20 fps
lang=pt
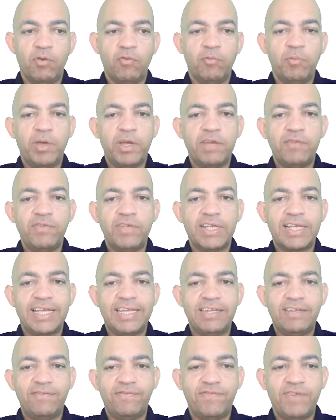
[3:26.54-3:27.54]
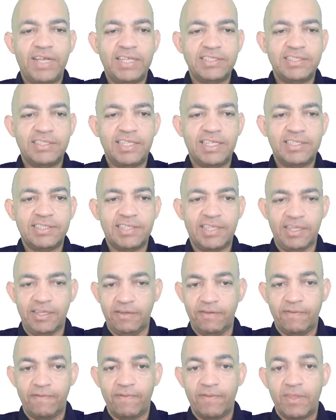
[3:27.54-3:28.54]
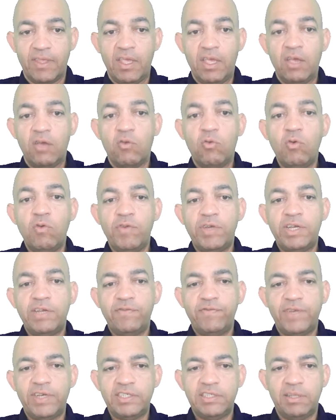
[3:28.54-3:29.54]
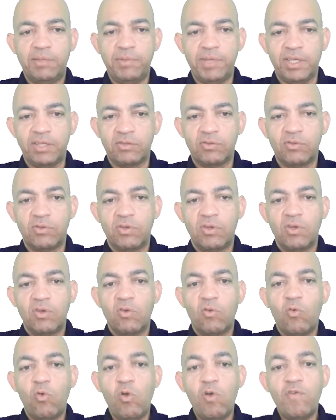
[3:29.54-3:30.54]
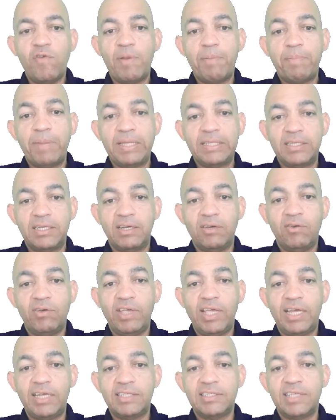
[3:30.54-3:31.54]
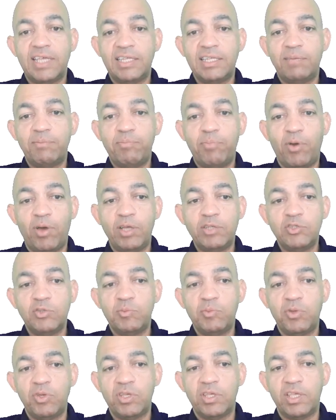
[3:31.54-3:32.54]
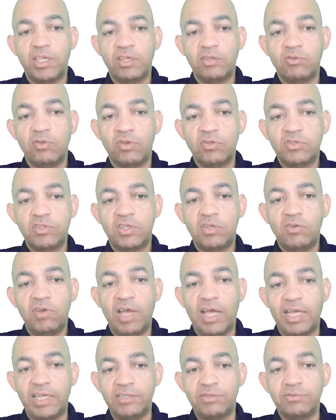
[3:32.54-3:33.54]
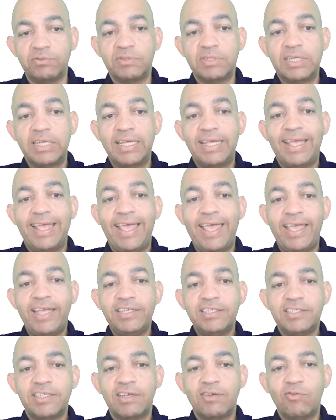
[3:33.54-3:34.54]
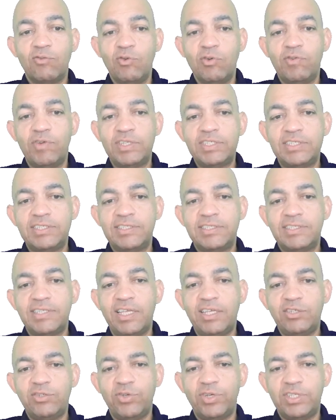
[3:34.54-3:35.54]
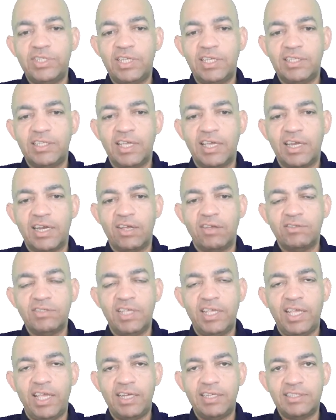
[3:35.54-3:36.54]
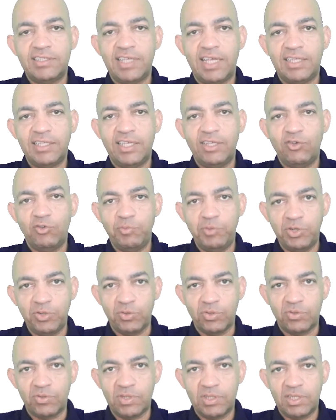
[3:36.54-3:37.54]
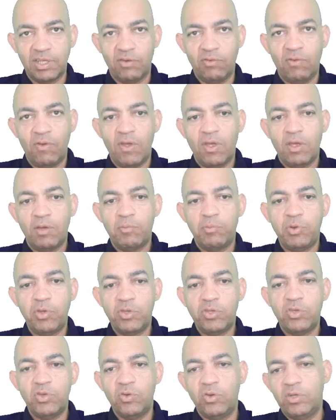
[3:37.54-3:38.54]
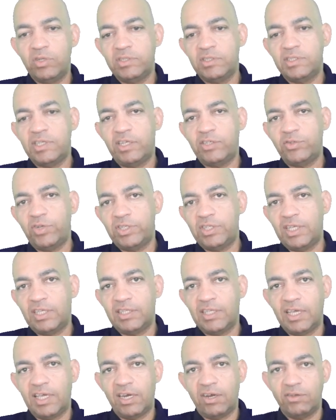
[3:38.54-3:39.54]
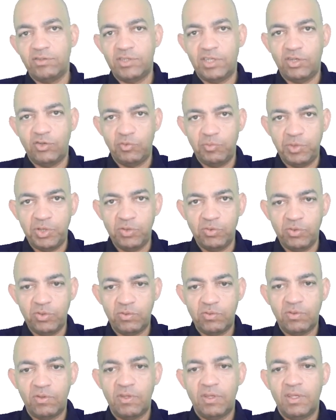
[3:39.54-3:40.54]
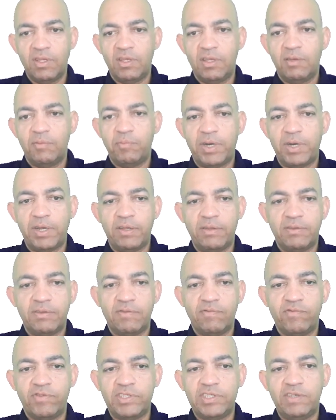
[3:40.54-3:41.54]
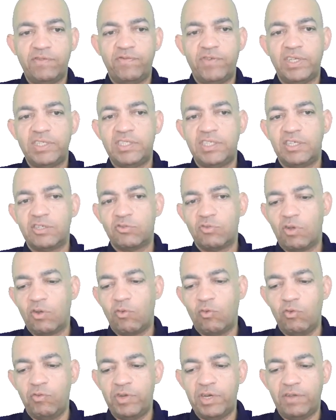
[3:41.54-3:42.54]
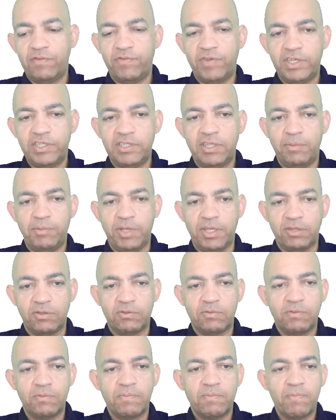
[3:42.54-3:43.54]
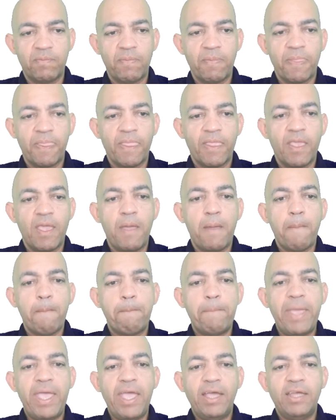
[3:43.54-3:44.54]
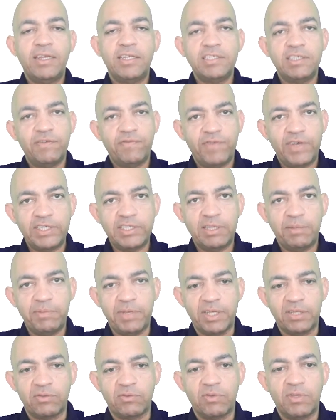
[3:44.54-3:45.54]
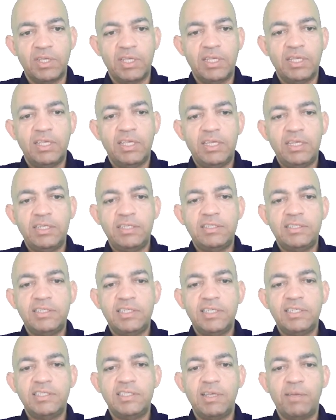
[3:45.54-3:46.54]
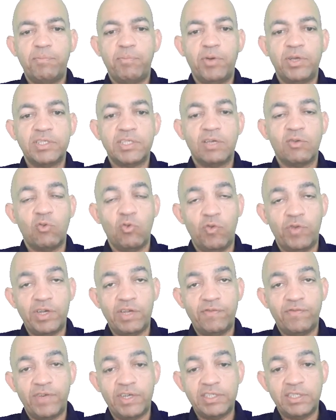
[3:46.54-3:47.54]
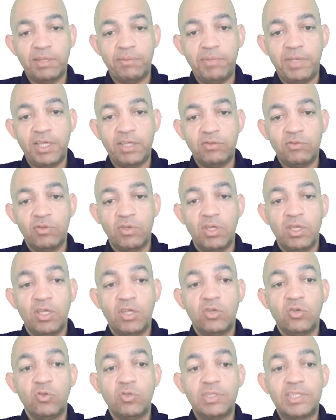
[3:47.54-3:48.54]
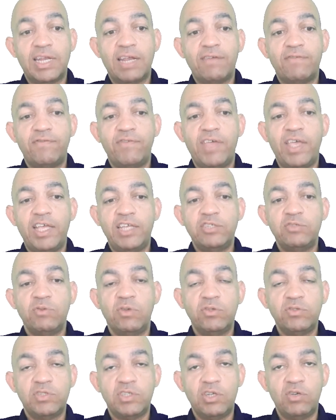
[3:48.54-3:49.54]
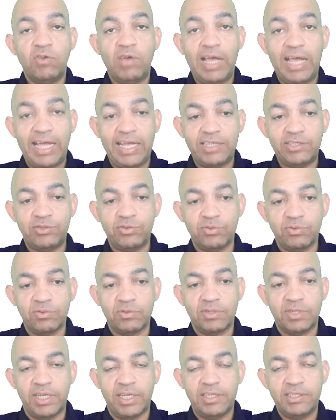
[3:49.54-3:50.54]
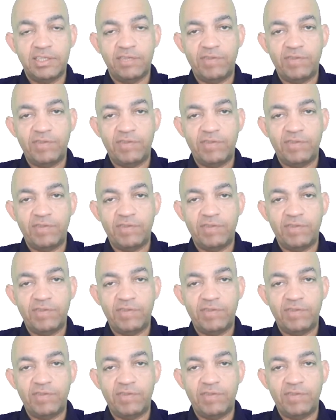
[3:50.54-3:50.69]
Bom, bora ver cada fase dessa aí. Curva de afastamento. Curva padrão realizada após o bloqueio do auxílio rádio. Esta curva de 180 graus é realizada em um minuto. Então, bloqueou 180 graus em um minuto para você fazer a sua curva de afastamento. Perna de afastamento. Inicia-se após a curva de afastamento no través do auxílio rádio, né?